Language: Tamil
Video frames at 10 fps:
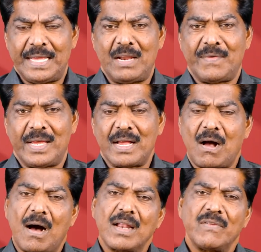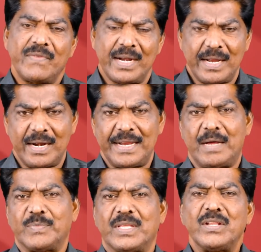எனவே காலை வேலைகளை
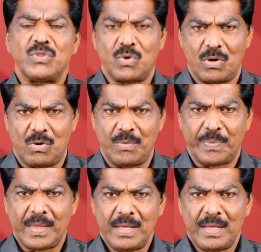நாம் தெரிந்து கொள்ளும்